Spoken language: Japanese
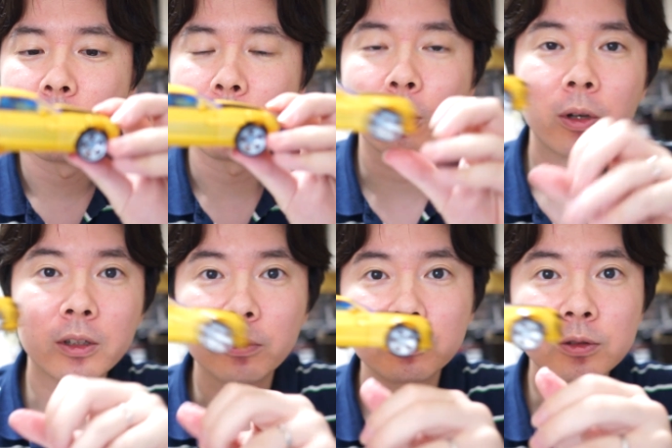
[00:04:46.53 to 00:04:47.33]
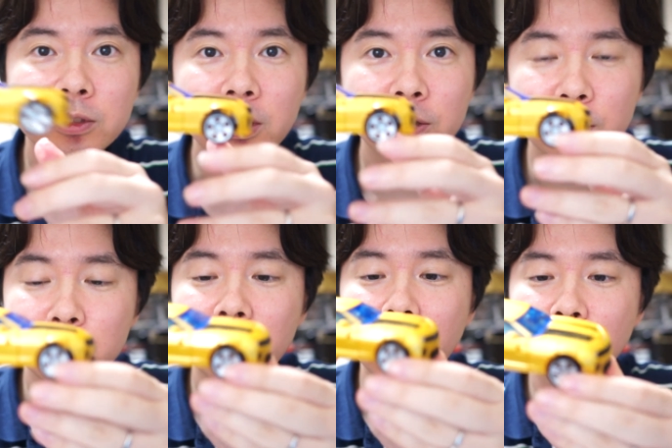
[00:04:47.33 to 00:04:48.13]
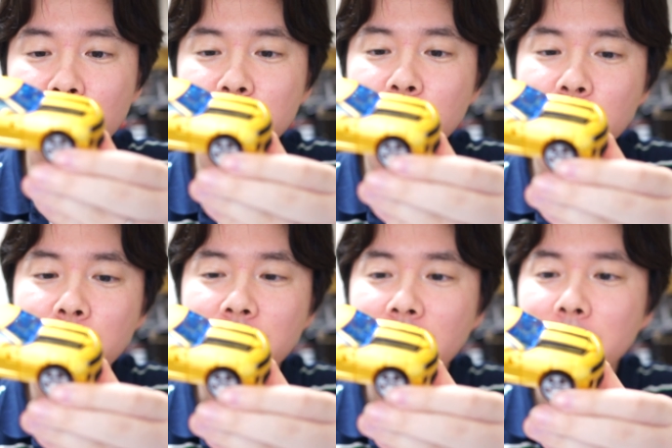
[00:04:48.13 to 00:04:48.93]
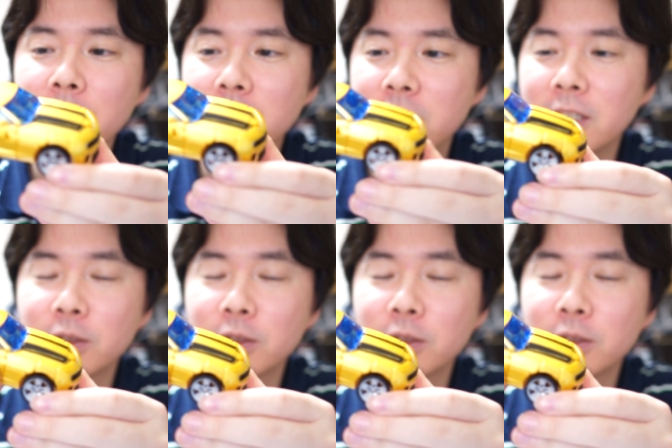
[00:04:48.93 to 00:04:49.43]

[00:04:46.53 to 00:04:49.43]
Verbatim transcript: まあ、こうやって普通にね車で遊ぶこともできますし、